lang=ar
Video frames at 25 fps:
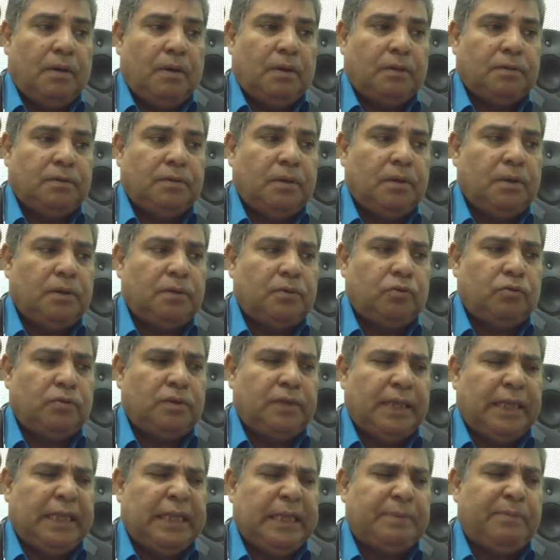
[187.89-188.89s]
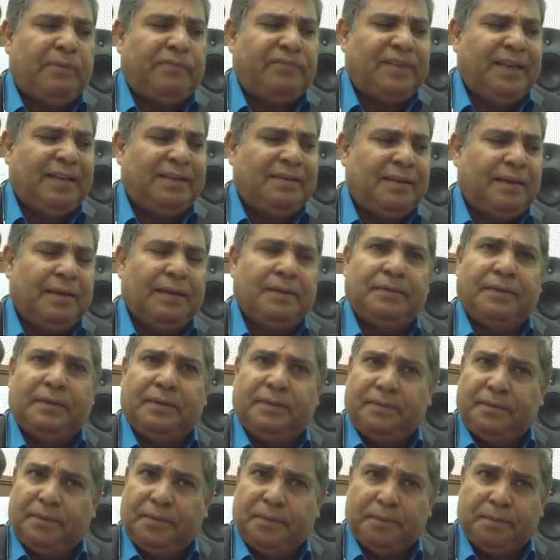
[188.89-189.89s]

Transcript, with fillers: اعتقد كنت في ثالثه اعدادي